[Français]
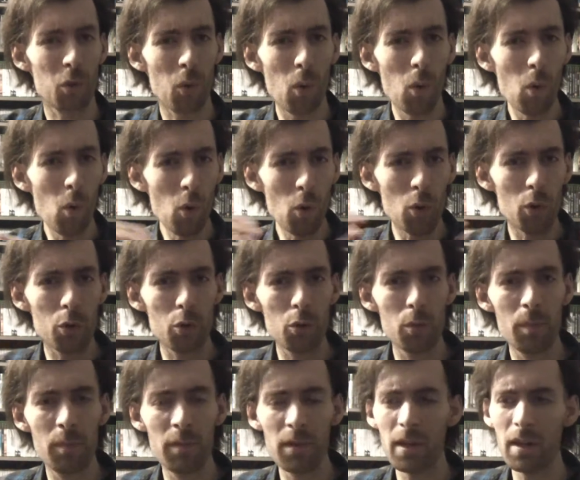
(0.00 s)
trop
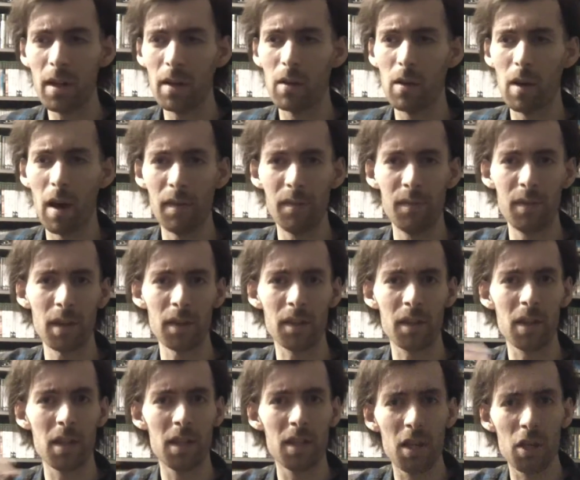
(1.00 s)
occupé à
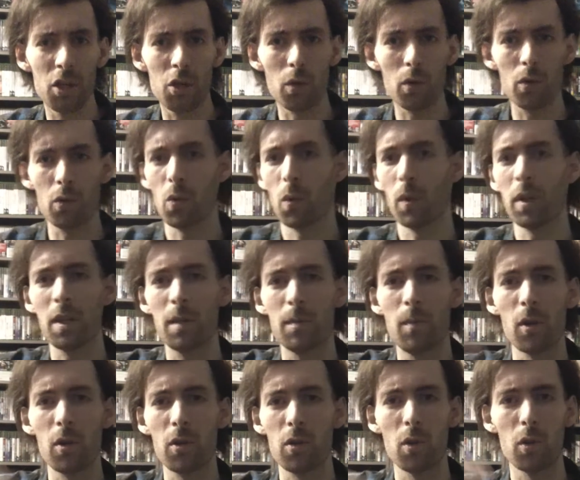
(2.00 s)
faire des, jeux sur
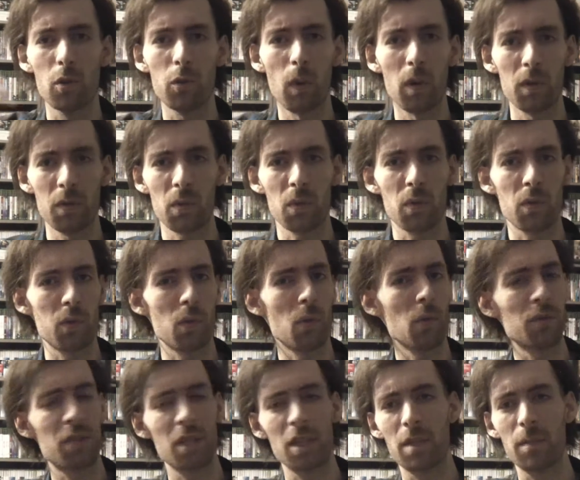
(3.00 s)
Xbox
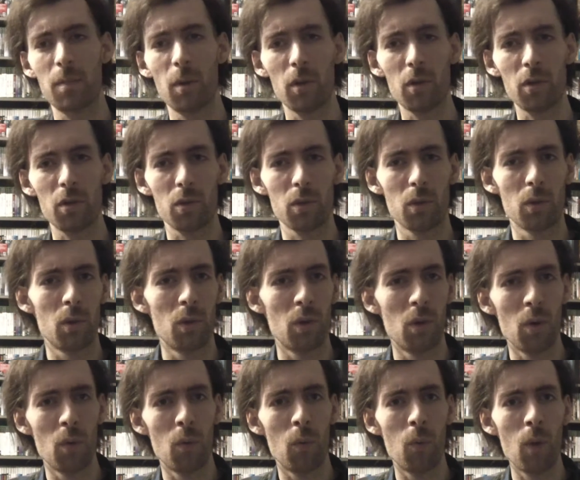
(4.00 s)
360, Xbox
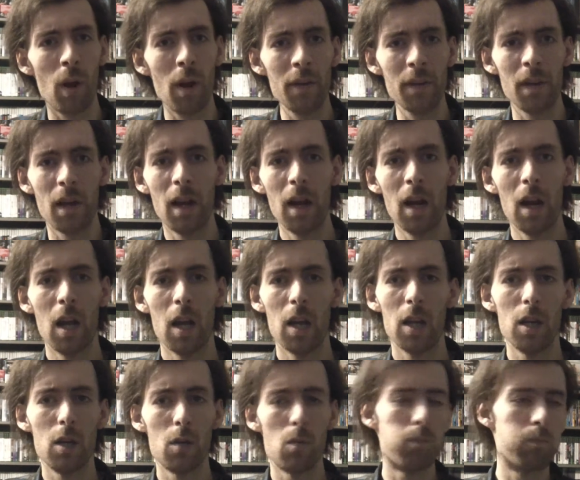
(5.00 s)
One,
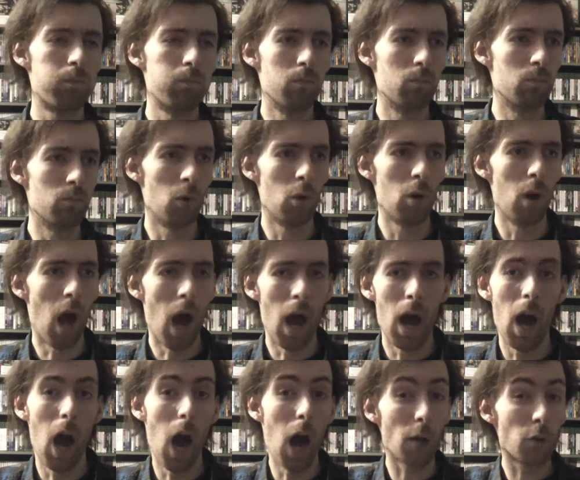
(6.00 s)
et
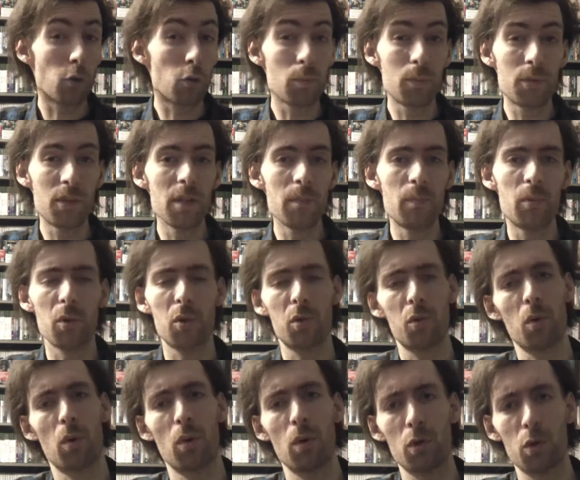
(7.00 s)
un, tout petit peu
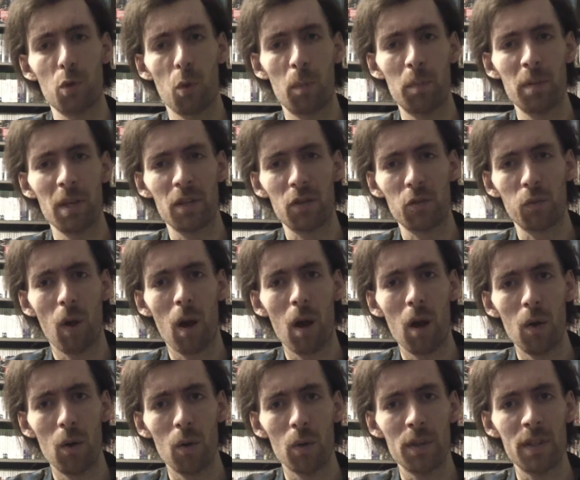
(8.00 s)
sur
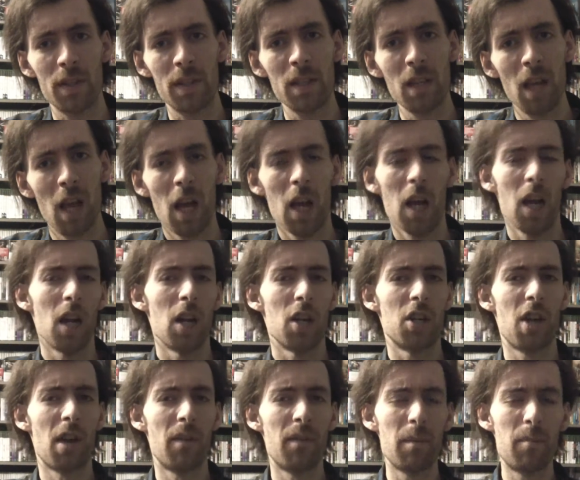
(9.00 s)
PS3 aussi.
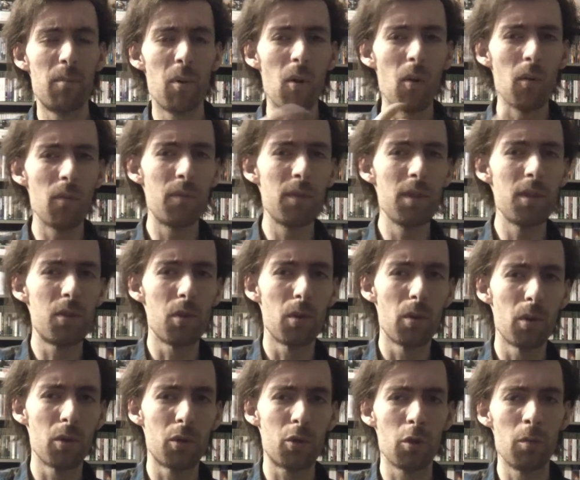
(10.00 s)
J'avais pas envie
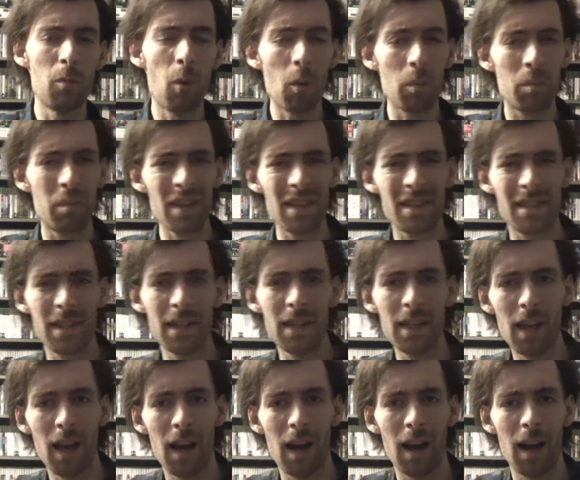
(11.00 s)
de,
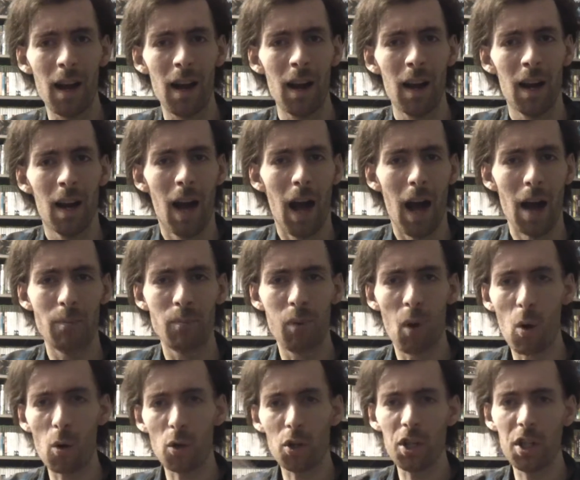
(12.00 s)
m'embêter à,
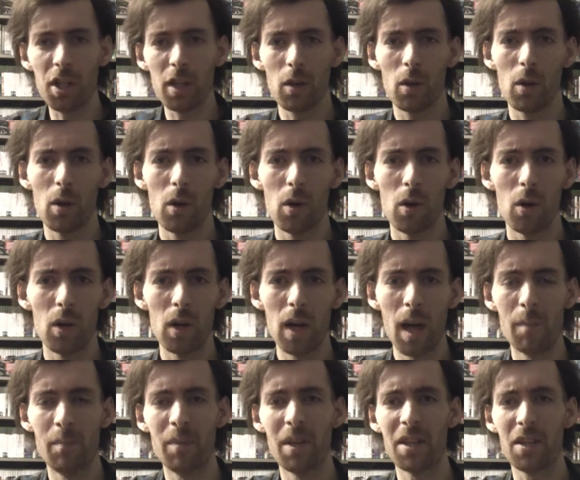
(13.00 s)
brancher euh,
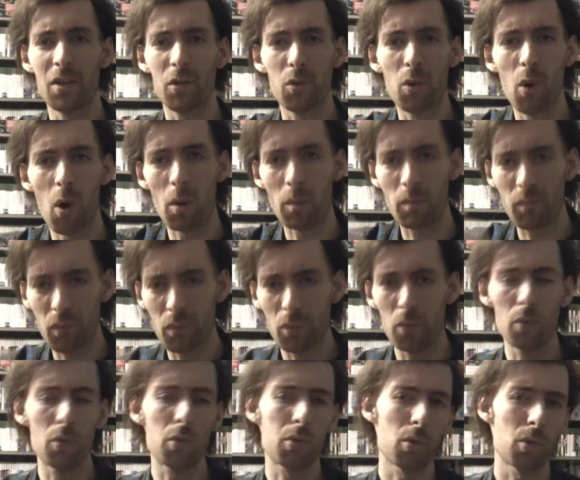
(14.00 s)
la PS2 en
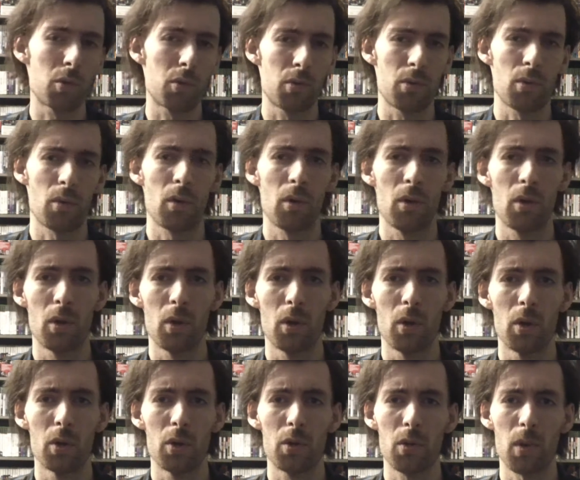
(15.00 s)
plus sur,
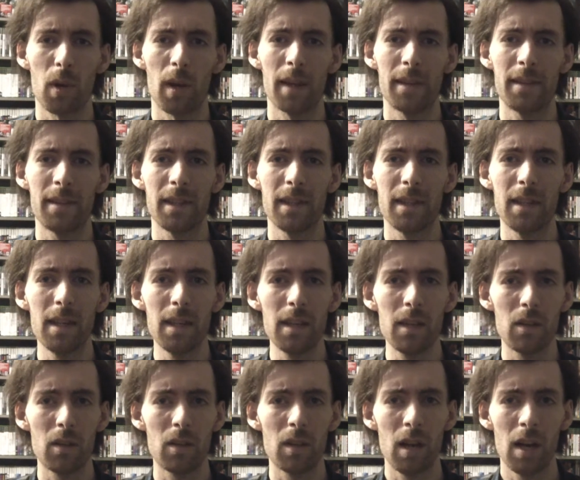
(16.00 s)
euh, la
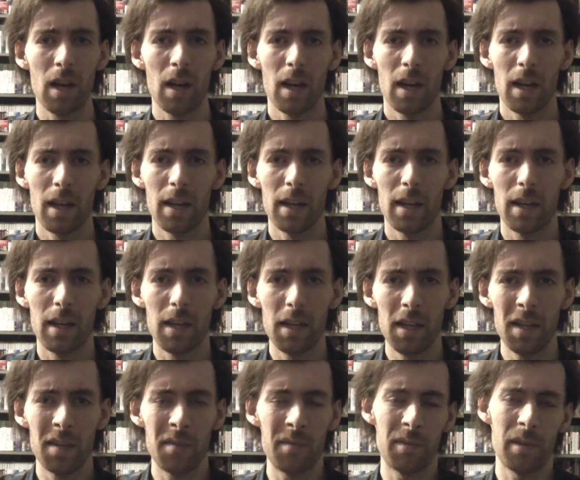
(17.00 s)
télé euh,
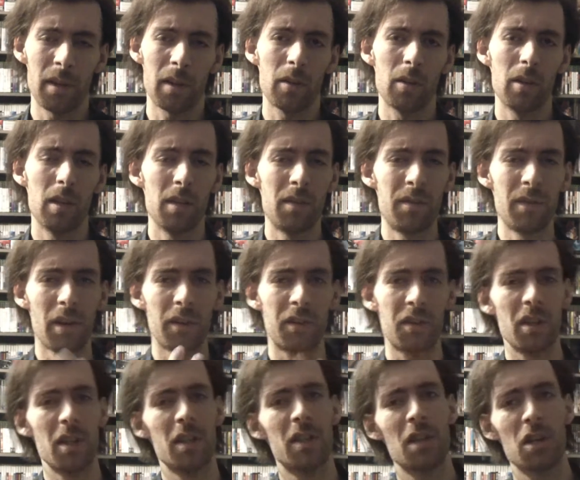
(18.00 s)
et, faire,
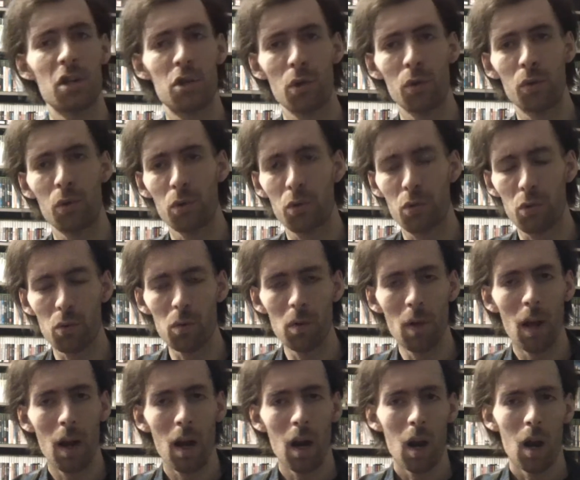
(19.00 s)
des, jeux
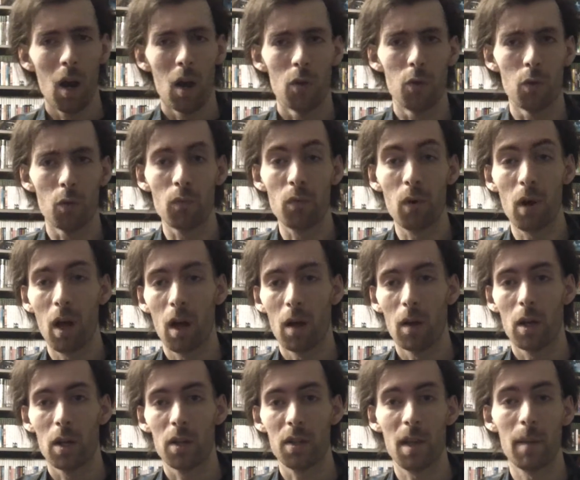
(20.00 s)
dessus. Donc
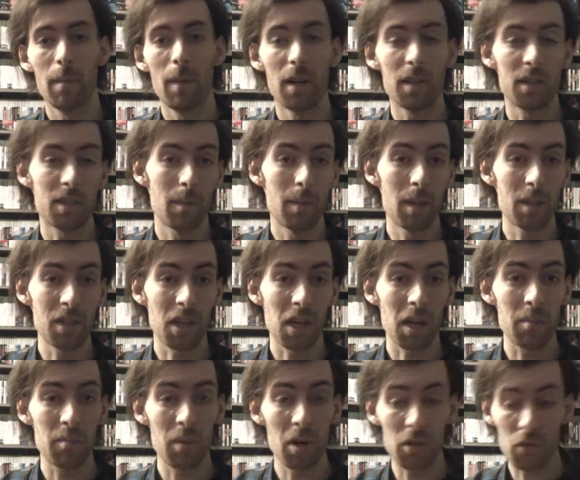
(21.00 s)
voilà, ça
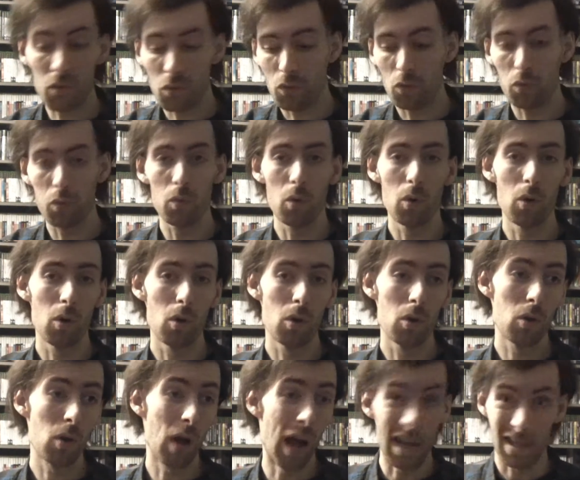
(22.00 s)
m'attirait pas du tout
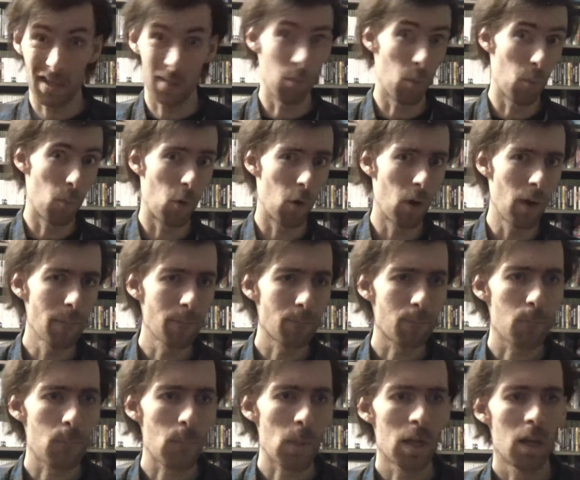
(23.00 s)
à ce moment-là.
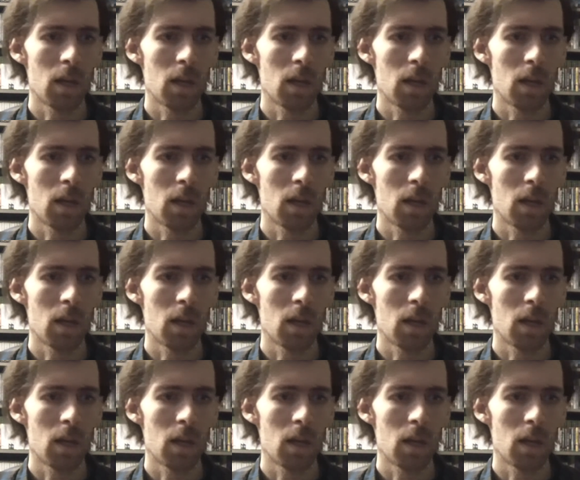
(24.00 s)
